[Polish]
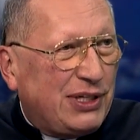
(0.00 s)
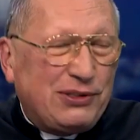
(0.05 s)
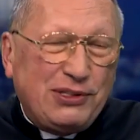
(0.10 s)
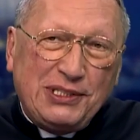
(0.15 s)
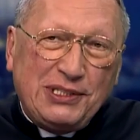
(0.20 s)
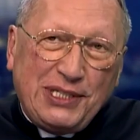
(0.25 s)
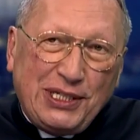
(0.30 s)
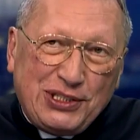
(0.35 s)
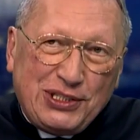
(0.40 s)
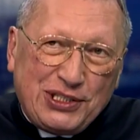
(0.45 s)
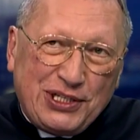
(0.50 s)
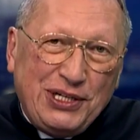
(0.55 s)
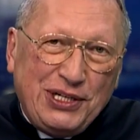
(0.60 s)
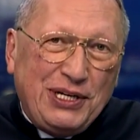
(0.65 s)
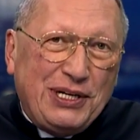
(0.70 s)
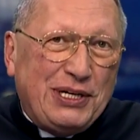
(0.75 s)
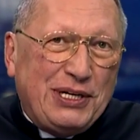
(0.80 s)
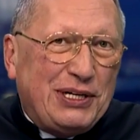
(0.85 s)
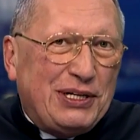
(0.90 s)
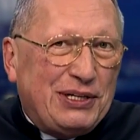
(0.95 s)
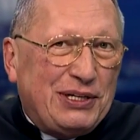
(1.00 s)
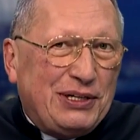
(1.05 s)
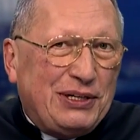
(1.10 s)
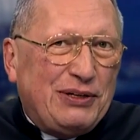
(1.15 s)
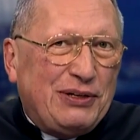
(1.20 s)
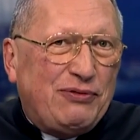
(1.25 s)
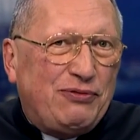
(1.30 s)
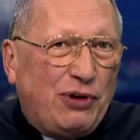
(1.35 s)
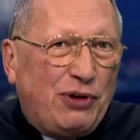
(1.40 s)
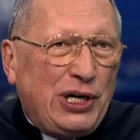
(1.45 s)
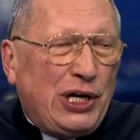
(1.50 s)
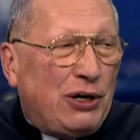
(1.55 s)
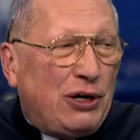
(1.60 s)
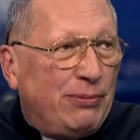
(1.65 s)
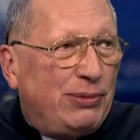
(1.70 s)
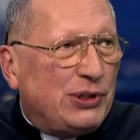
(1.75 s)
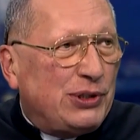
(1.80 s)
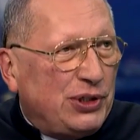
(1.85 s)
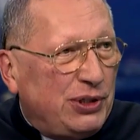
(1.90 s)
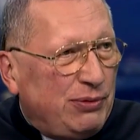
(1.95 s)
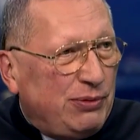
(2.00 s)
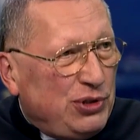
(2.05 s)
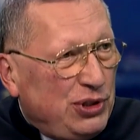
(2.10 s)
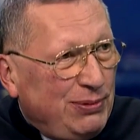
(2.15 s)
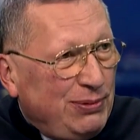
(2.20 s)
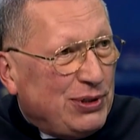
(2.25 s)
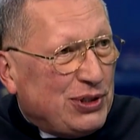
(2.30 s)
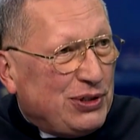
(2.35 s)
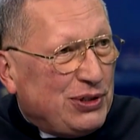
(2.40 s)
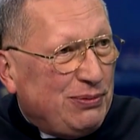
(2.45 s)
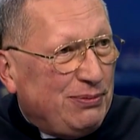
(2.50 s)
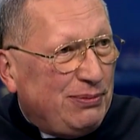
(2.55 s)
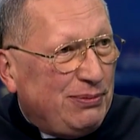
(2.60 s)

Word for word: To nie znaczy, że y, wola obrony musi być.